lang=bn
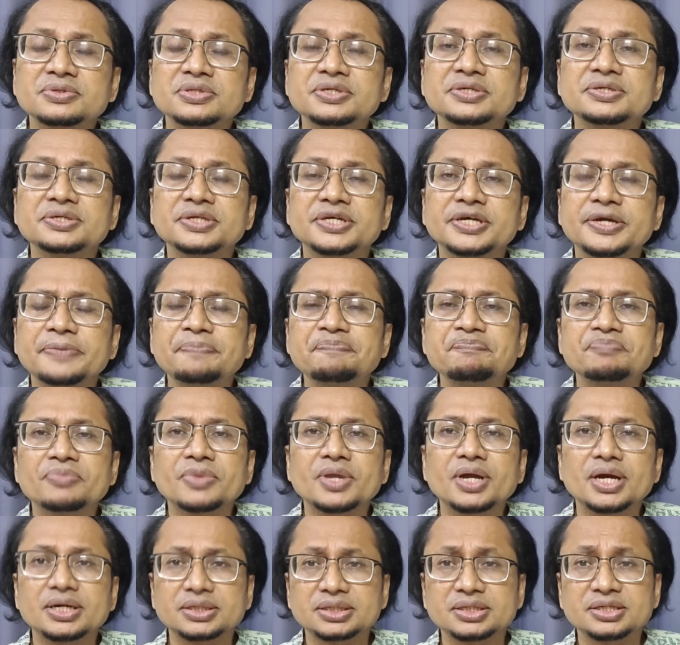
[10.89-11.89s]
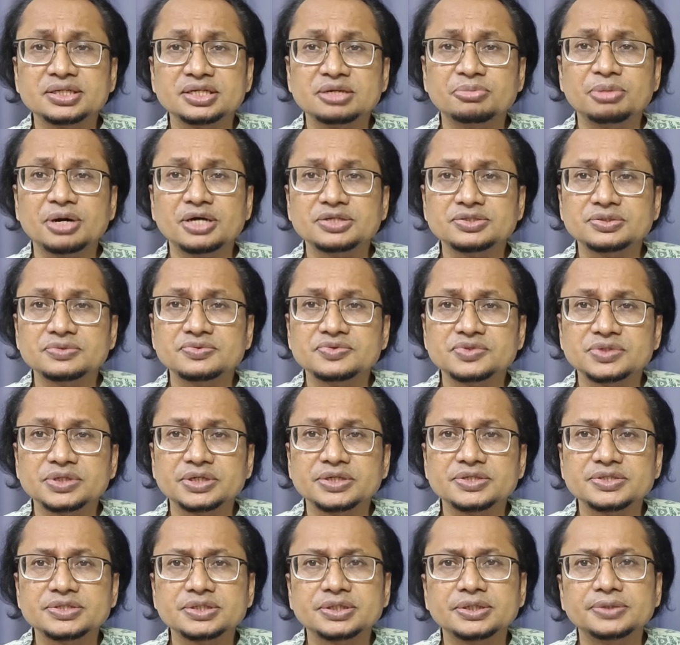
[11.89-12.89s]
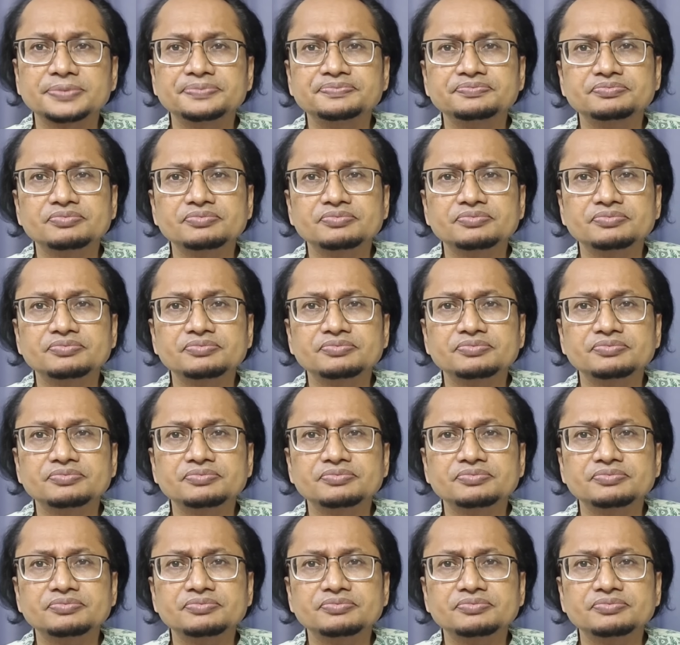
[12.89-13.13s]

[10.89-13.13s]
অধীনে একটা নির্বাচন চেয়েছেন